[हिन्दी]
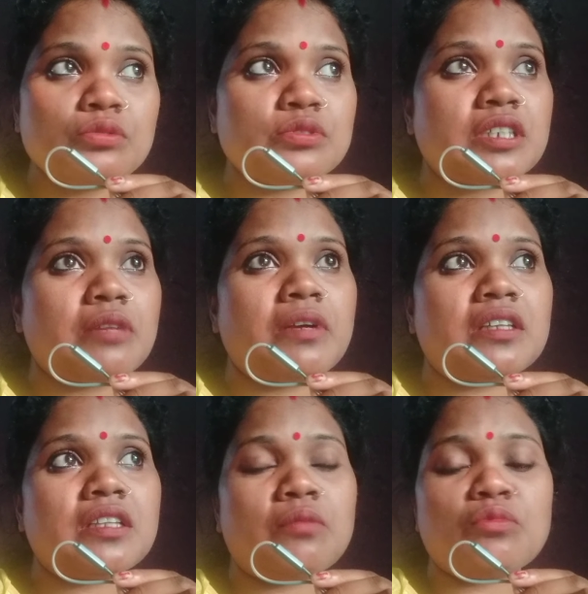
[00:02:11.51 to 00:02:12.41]
उसके
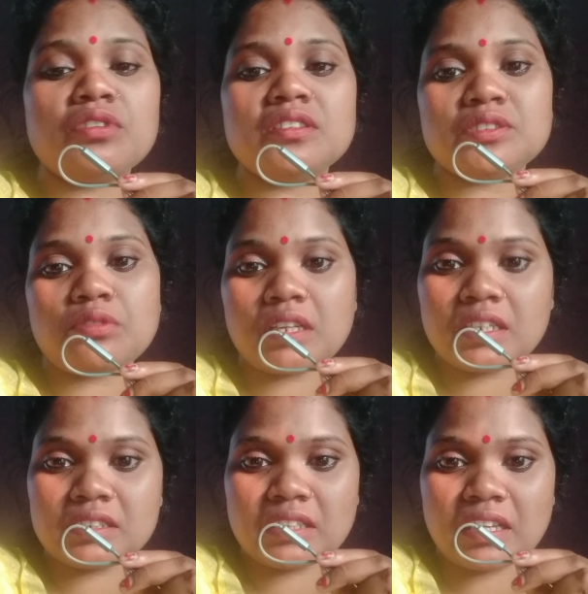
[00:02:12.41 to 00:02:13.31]
बाद हमको इंसल्ट
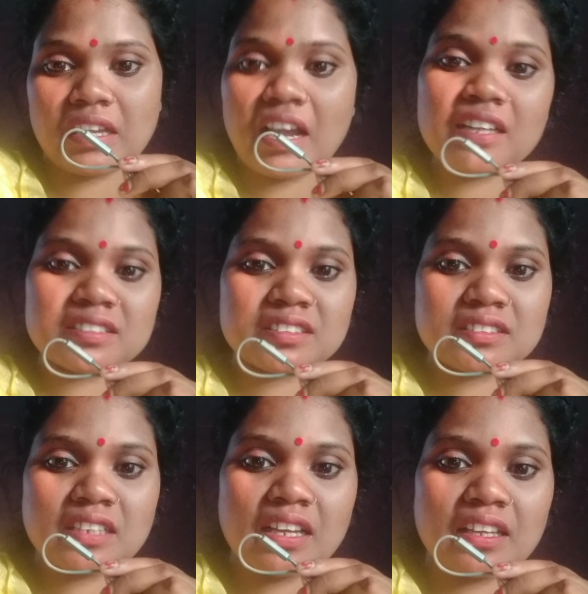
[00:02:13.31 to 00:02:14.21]
करता है
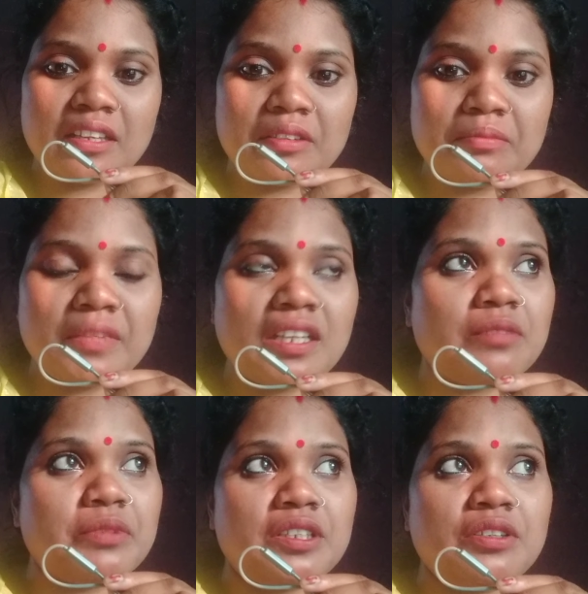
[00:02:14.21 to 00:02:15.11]
हँसता है मेरा
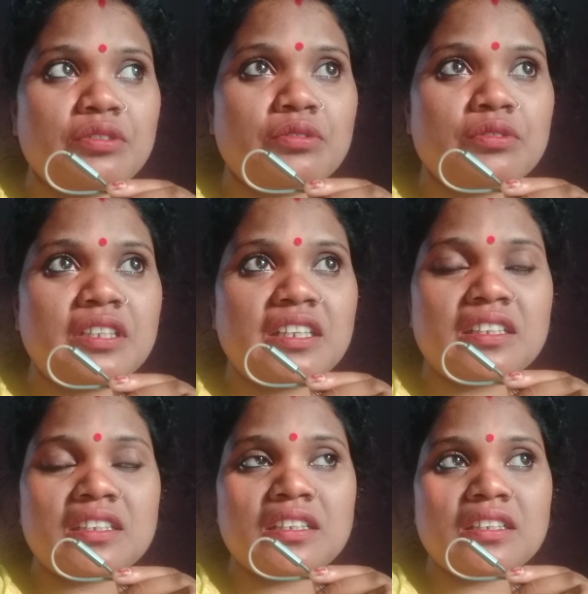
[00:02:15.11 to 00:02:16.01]
वीडियो को देख
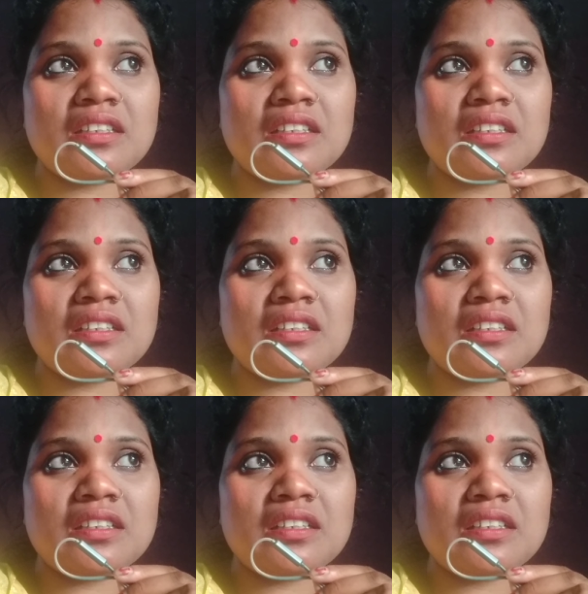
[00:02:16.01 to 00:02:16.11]
के